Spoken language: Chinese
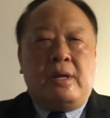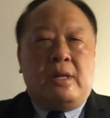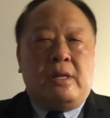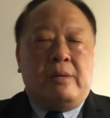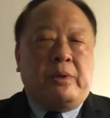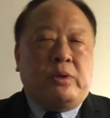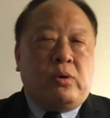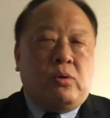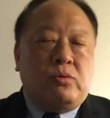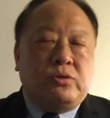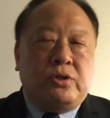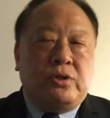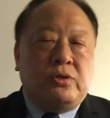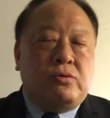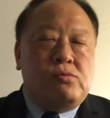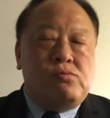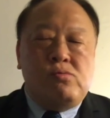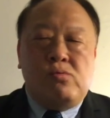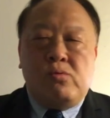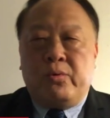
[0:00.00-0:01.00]
那么，同时
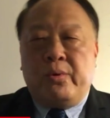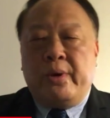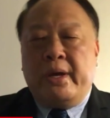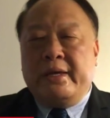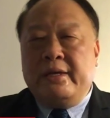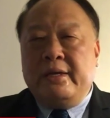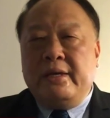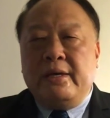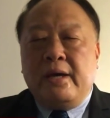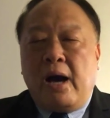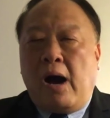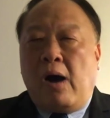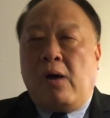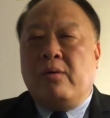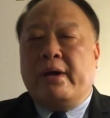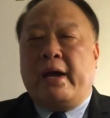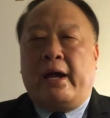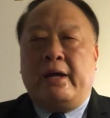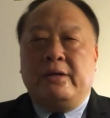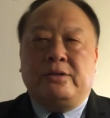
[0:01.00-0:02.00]
从五月一
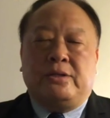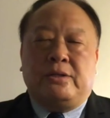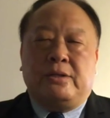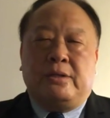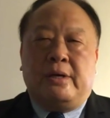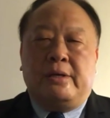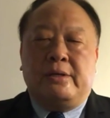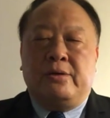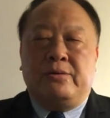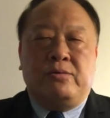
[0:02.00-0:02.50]
号开始呢，